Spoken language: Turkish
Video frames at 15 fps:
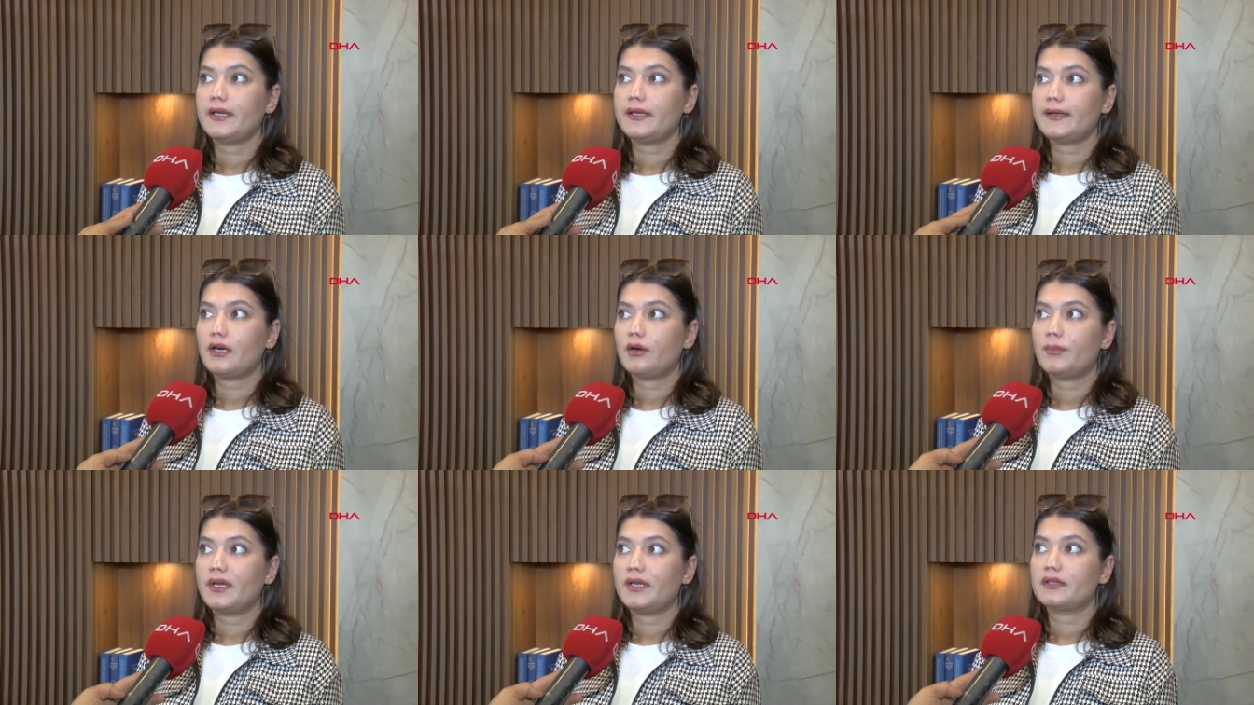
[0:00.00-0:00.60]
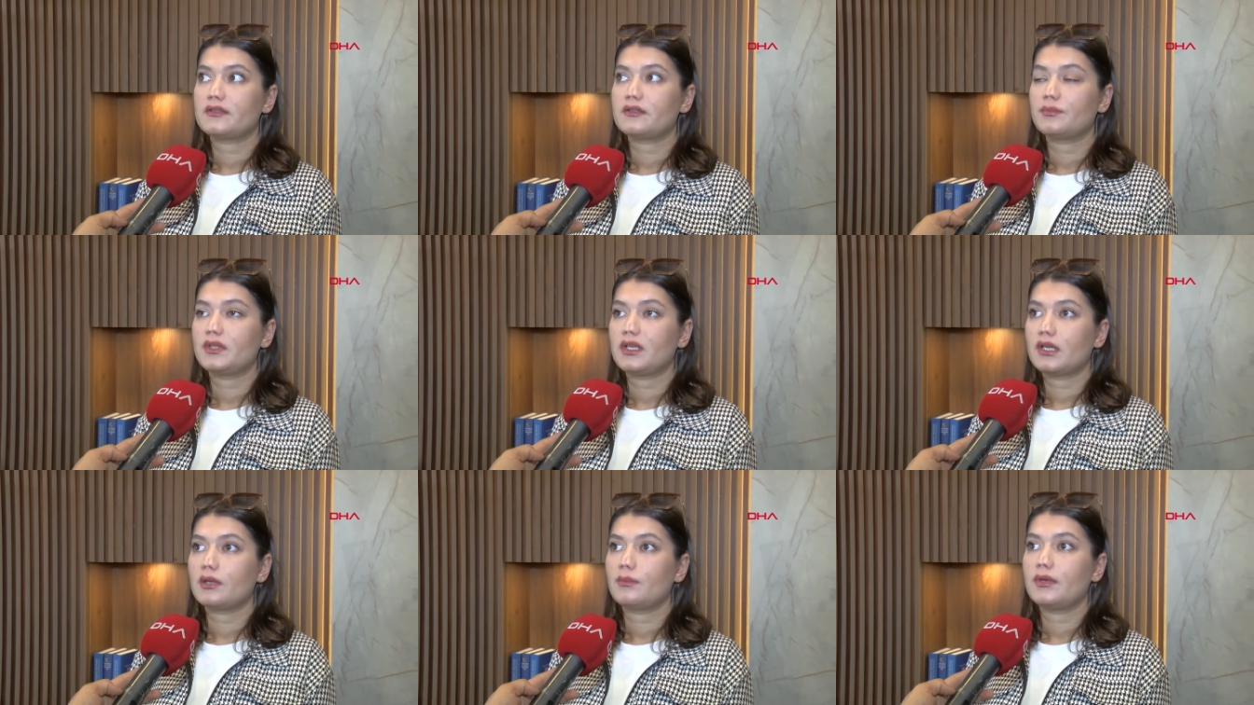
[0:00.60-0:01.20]
İlk ameliyatımı
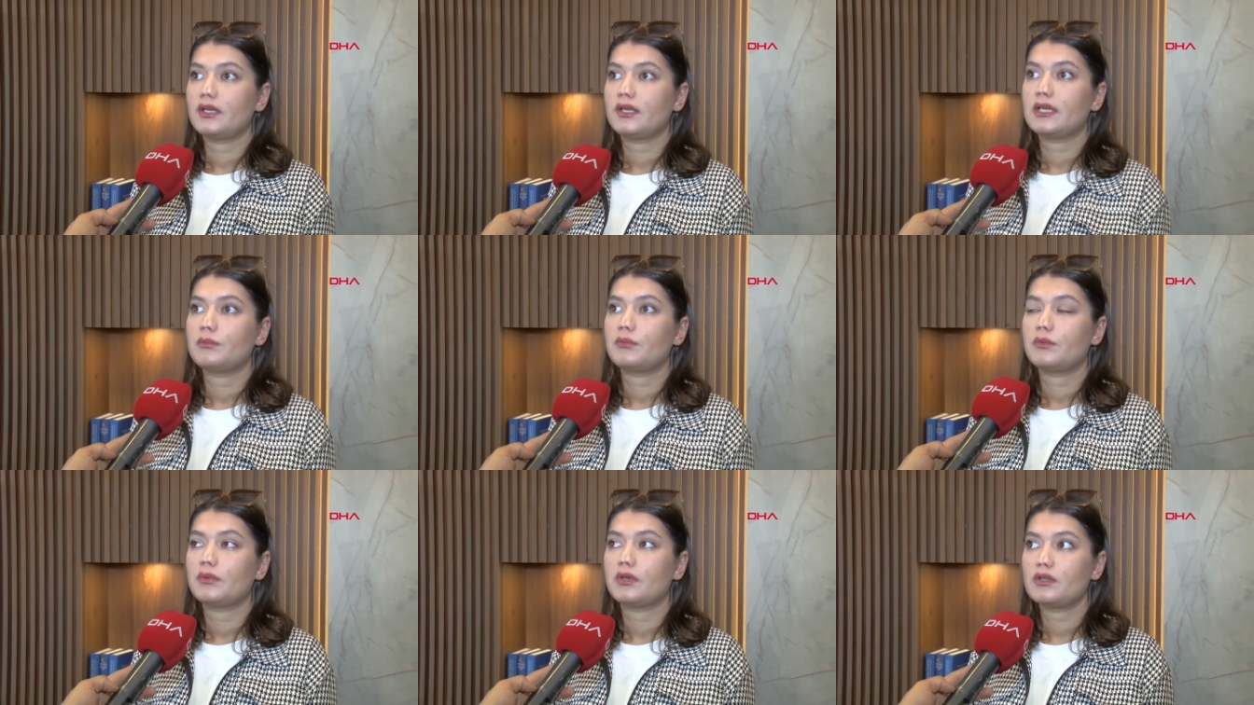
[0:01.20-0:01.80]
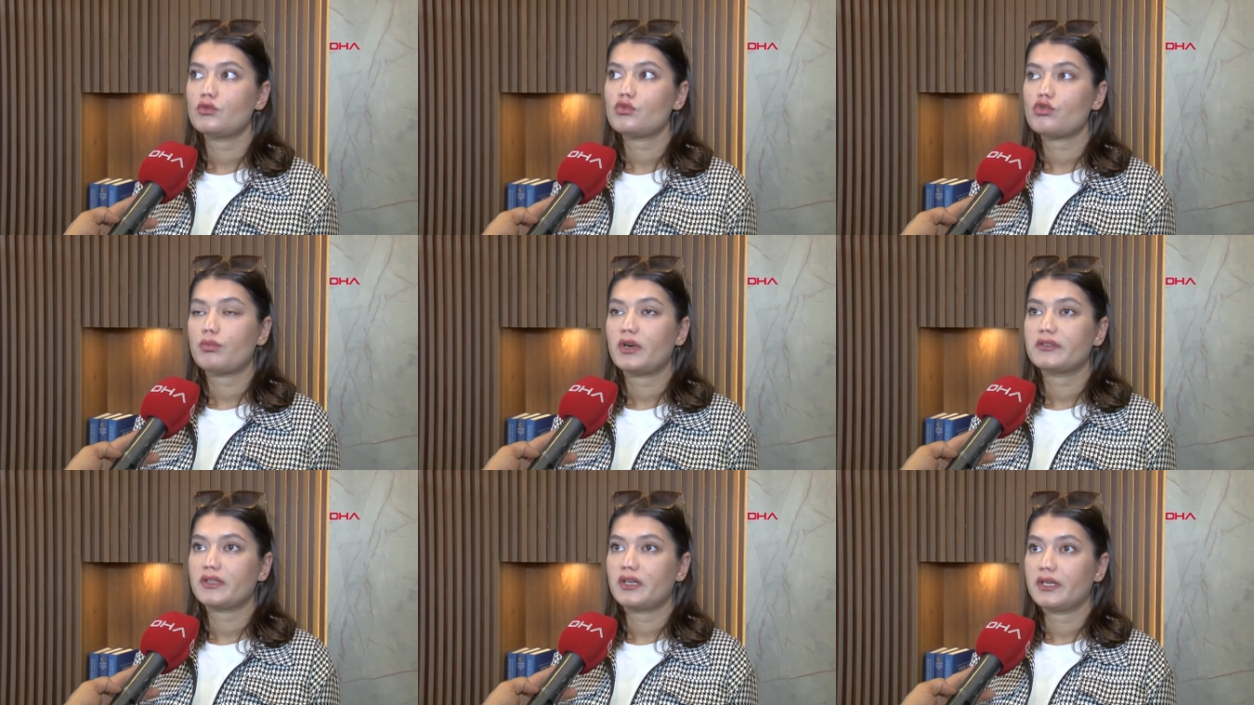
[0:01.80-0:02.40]
2021'in
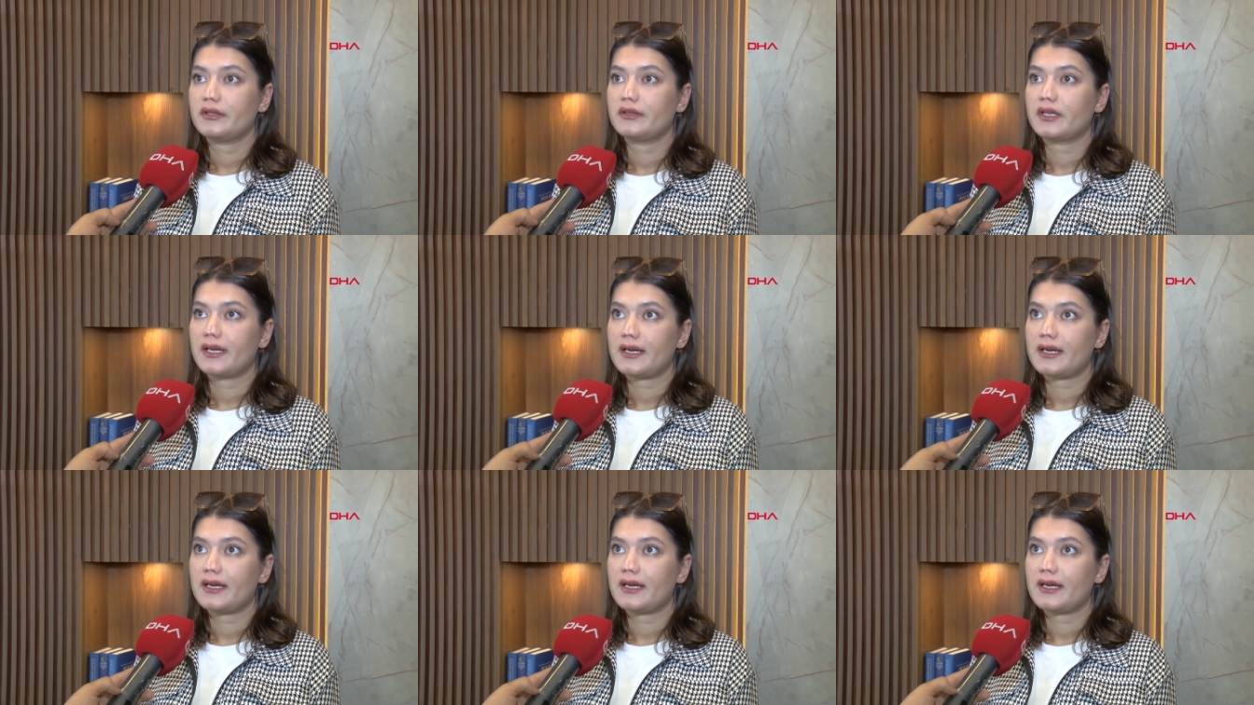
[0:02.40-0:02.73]
Şubat ayında